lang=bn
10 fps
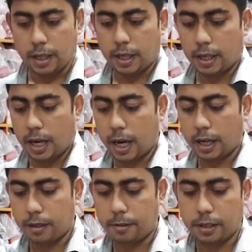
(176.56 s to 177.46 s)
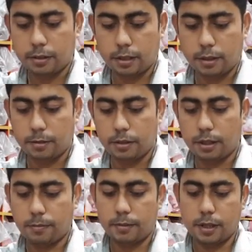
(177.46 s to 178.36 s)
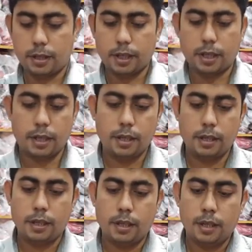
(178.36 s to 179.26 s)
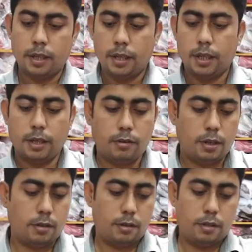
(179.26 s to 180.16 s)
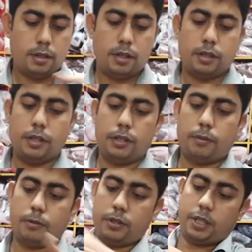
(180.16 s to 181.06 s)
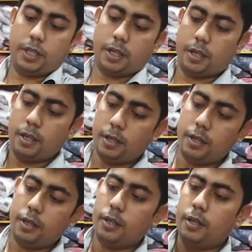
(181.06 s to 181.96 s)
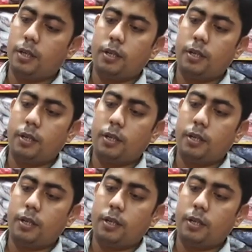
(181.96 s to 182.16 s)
হ্যাঁ আরেকটা ব্যাগ যদি আমি যদি আপনারা দেখাই হ্যাঁ এগুলো তিনশো পঞ্চাশ টাকা হ্যাঁ